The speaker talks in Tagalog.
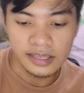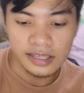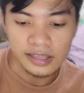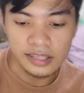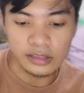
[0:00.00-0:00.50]

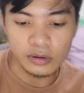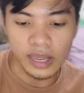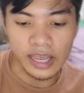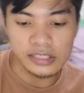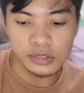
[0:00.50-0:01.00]
dito
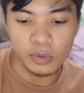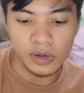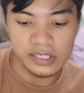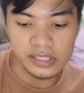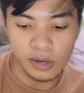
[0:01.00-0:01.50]
guys, yung
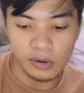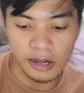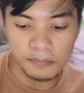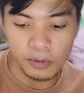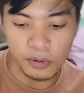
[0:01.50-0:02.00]
what's now
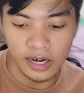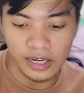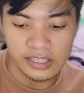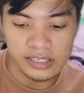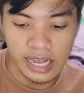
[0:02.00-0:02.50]
lang po ang
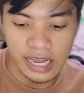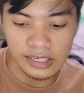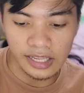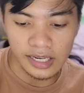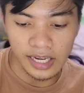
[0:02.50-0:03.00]
nandyan.
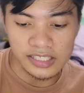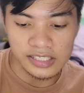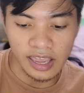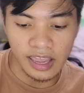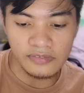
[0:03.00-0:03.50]
Then click
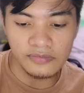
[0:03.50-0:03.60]
save.